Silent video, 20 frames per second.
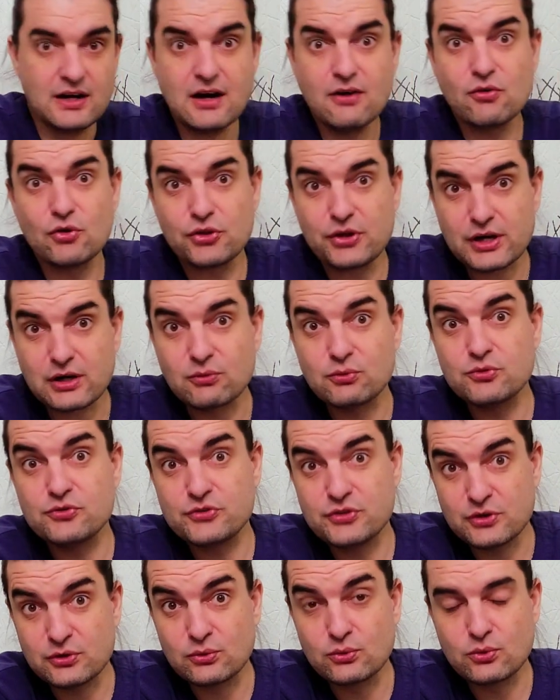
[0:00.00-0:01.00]
Да, вот так вот
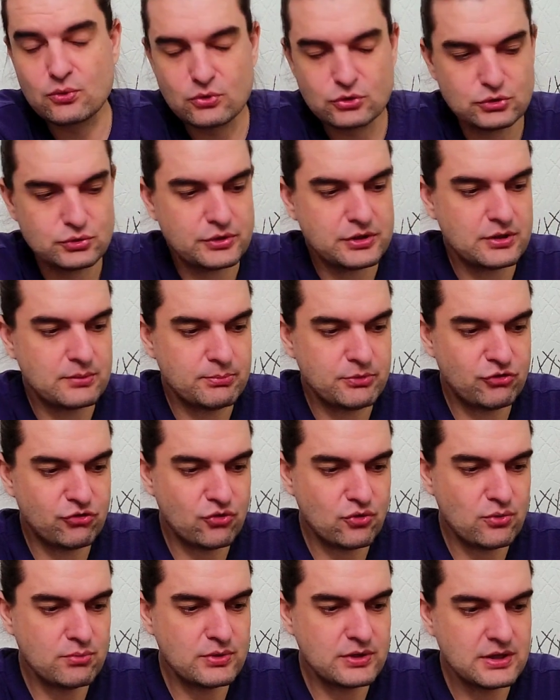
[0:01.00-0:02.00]
сделаю рожу
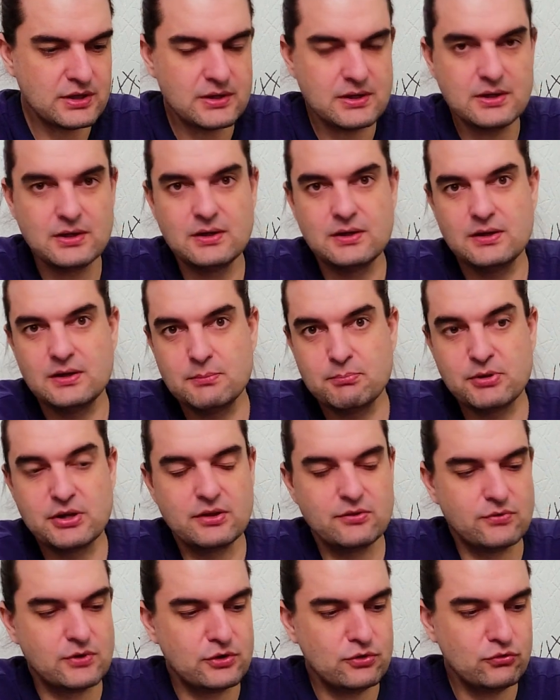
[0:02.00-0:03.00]
кирпичом и, и
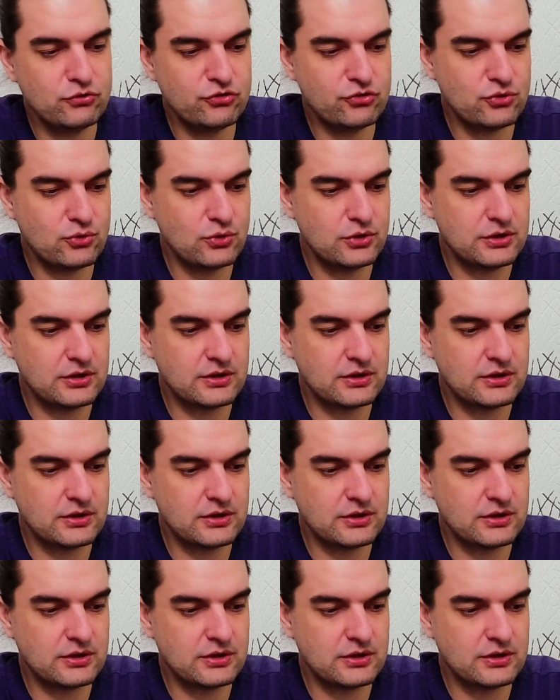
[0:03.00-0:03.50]
притворюсь, что